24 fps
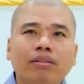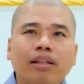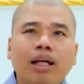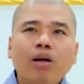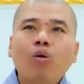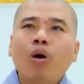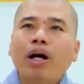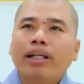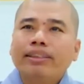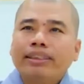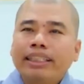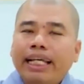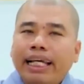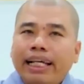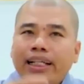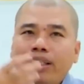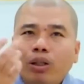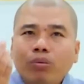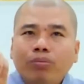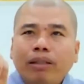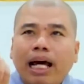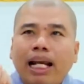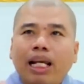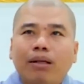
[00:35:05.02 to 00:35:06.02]
Cái hoa
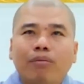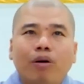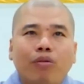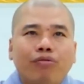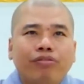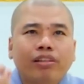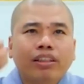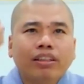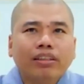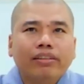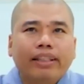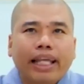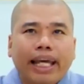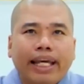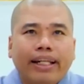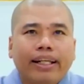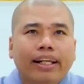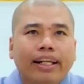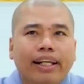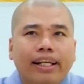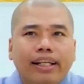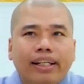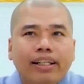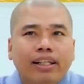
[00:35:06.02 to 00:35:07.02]
sen chúng ta là một phương tiện
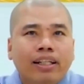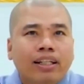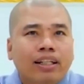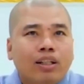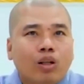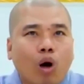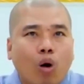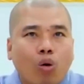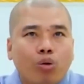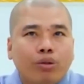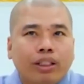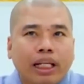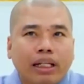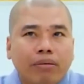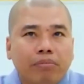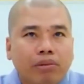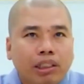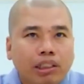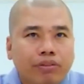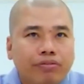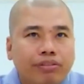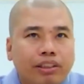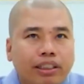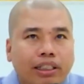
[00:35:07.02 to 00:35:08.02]
để đi độ sanh
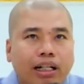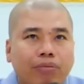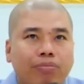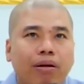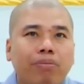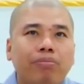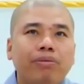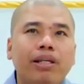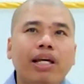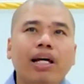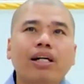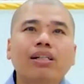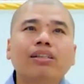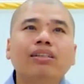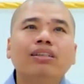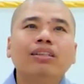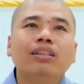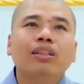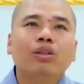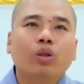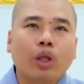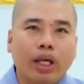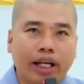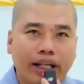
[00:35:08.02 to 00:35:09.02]
10 phương khắp pháp giới.
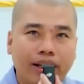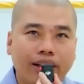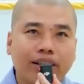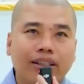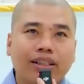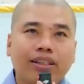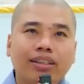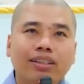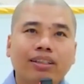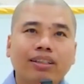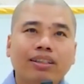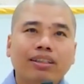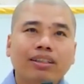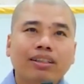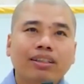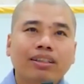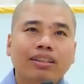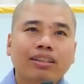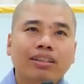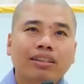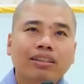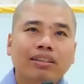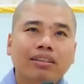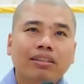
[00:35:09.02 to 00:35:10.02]
Tuyệt không?
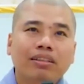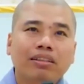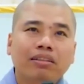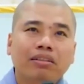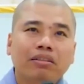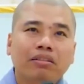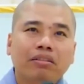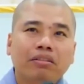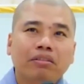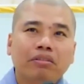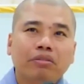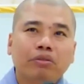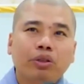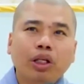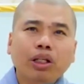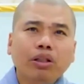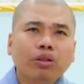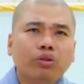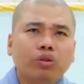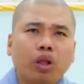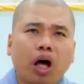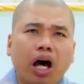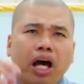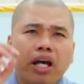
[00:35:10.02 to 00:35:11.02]

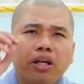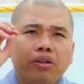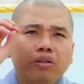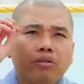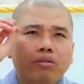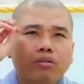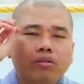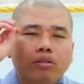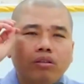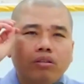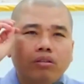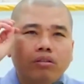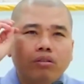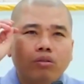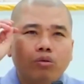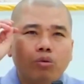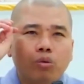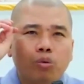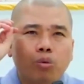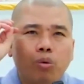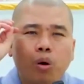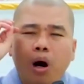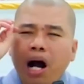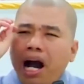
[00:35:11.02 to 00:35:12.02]
Trí tuệ
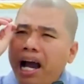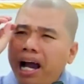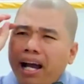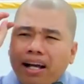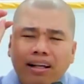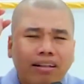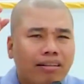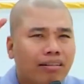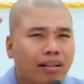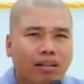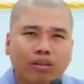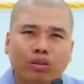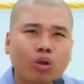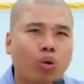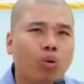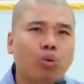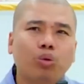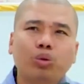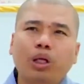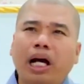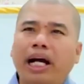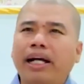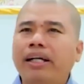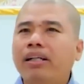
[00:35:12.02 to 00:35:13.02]
quá trời
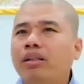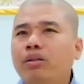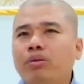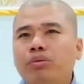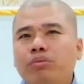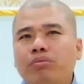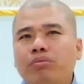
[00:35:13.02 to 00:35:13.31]
thù thắng,